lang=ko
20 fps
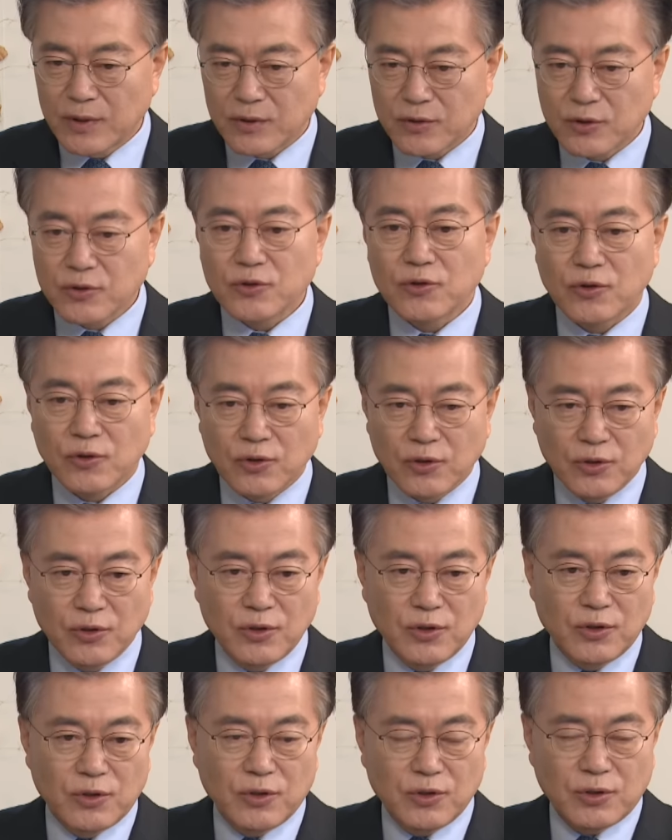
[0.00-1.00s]

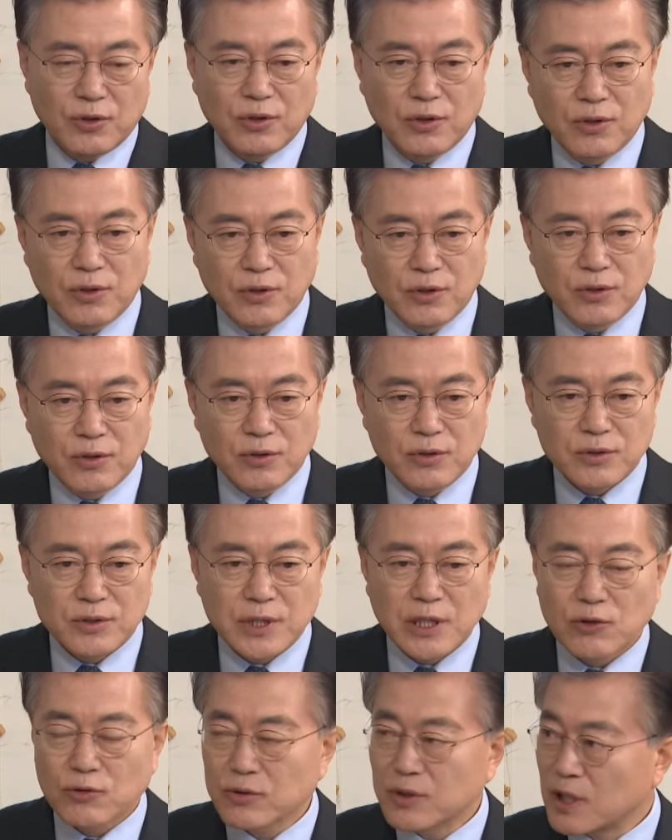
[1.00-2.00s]
그리고
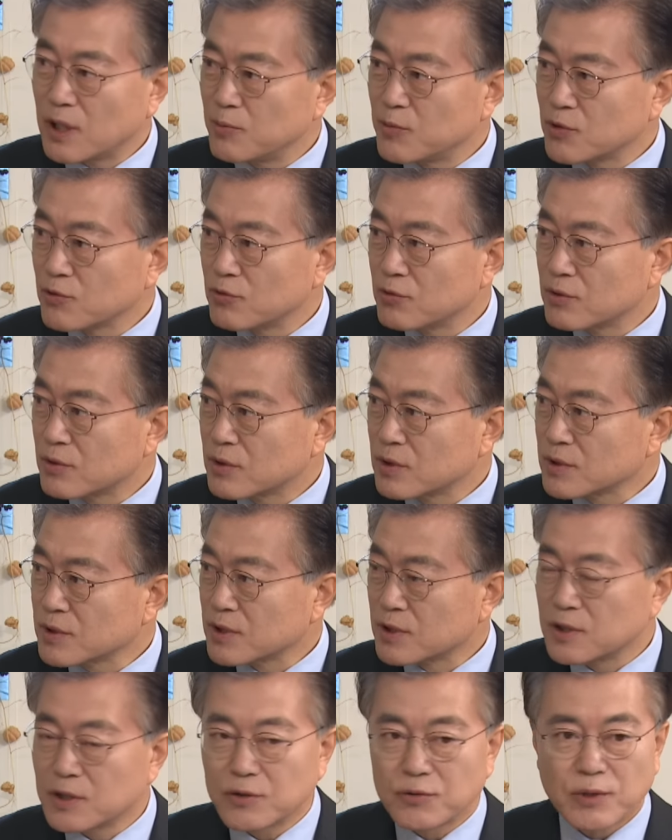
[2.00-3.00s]
새로운 대한민국
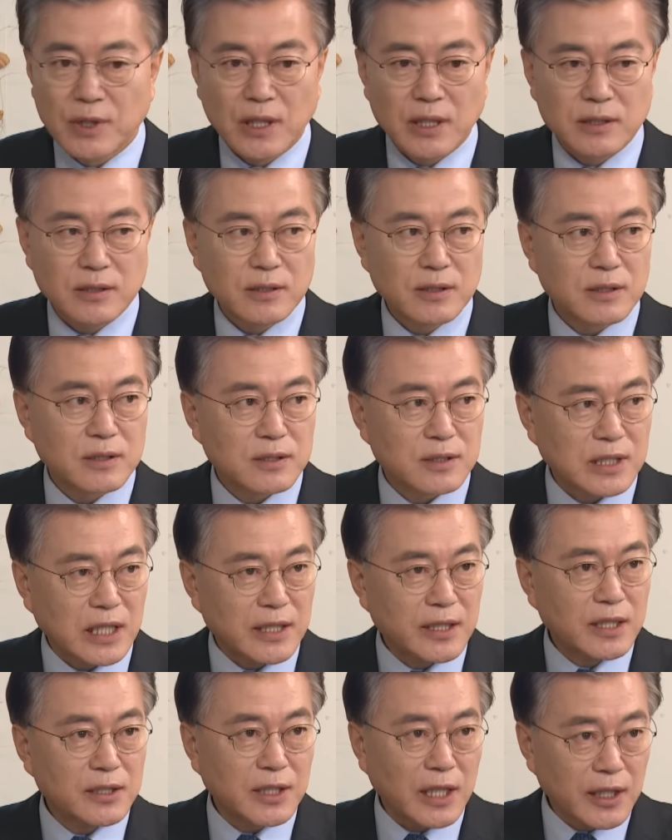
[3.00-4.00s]
건설을 위한
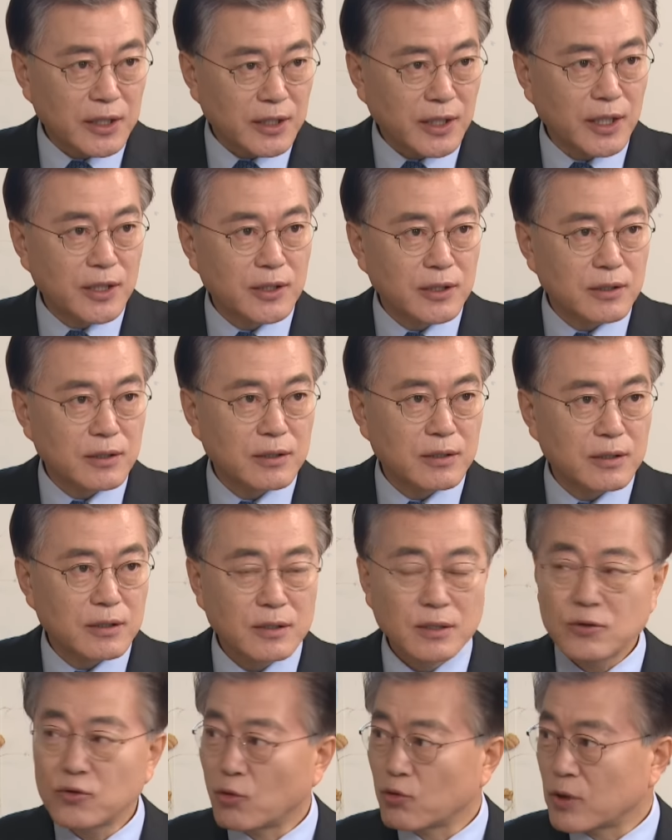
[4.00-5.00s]
사회
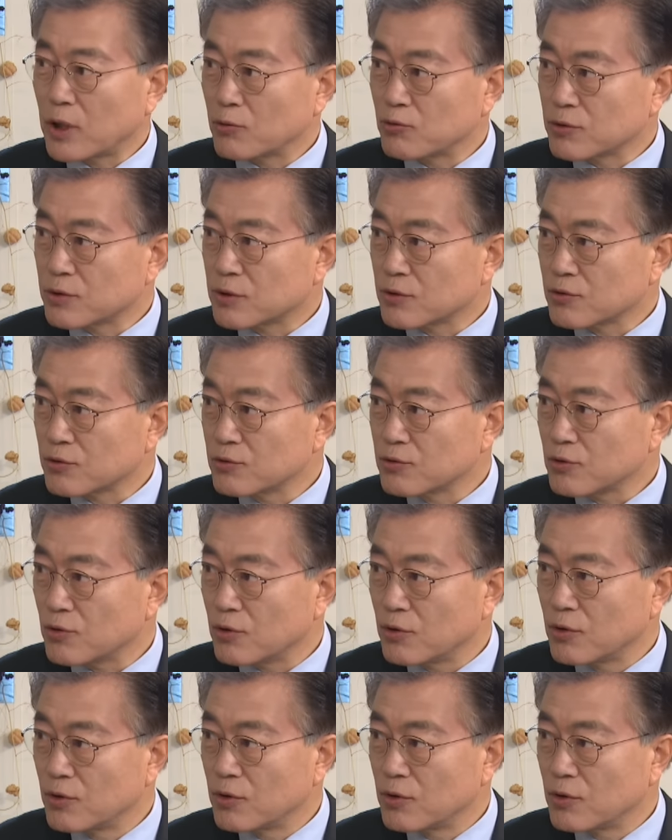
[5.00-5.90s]
대개혁을 요구하고 있거든요.